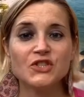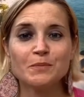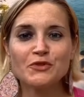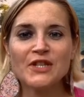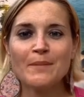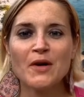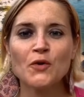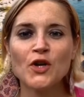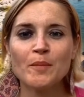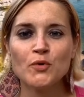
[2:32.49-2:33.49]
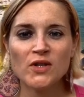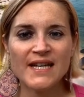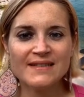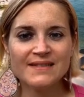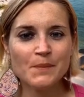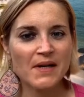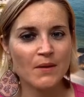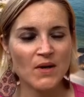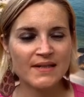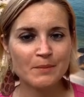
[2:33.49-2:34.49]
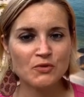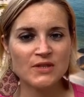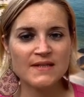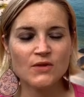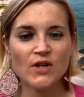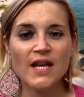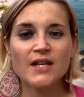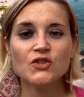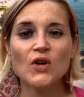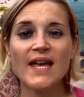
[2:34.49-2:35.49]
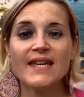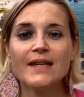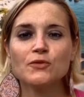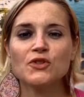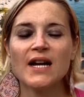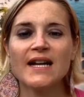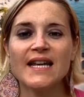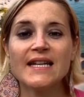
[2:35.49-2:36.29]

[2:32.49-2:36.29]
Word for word: Ci spostiamo ancora più ad est per la quarta posizione e cioè in Australia,